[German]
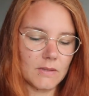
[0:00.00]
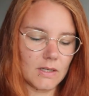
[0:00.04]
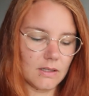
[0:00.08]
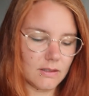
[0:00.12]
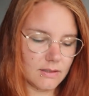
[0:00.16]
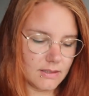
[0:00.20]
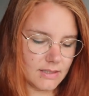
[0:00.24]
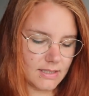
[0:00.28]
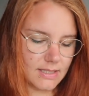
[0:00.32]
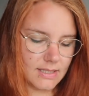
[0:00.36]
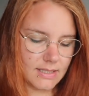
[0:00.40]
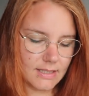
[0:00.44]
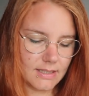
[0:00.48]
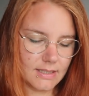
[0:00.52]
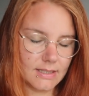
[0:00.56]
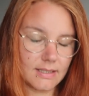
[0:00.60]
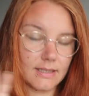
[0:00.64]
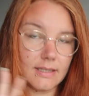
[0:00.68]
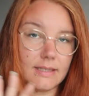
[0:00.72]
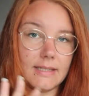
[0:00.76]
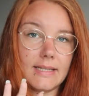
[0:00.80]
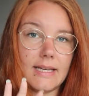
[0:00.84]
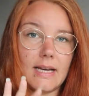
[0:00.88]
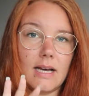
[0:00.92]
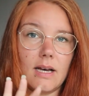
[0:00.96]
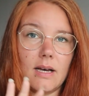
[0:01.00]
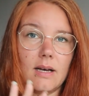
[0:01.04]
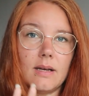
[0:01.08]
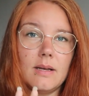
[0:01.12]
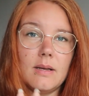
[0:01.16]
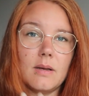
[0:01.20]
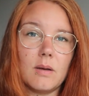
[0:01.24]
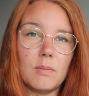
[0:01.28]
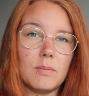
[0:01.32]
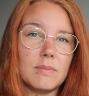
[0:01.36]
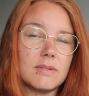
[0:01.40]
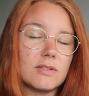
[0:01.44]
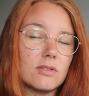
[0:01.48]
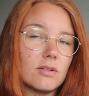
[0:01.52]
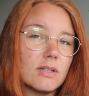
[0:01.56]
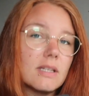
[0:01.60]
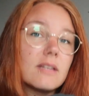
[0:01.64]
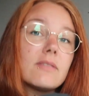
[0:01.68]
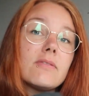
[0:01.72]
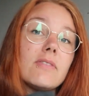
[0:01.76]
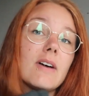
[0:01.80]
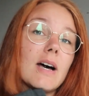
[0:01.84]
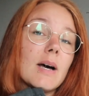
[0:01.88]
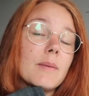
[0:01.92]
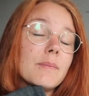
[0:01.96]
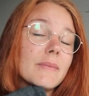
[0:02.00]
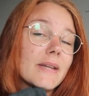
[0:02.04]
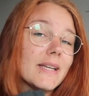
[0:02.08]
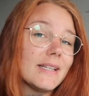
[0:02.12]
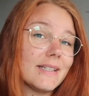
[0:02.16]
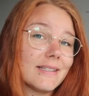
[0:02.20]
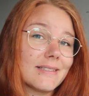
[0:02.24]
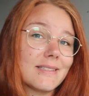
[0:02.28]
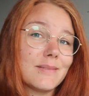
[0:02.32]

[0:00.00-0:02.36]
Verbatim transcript: Und äh, ja, mit solchen Farben geht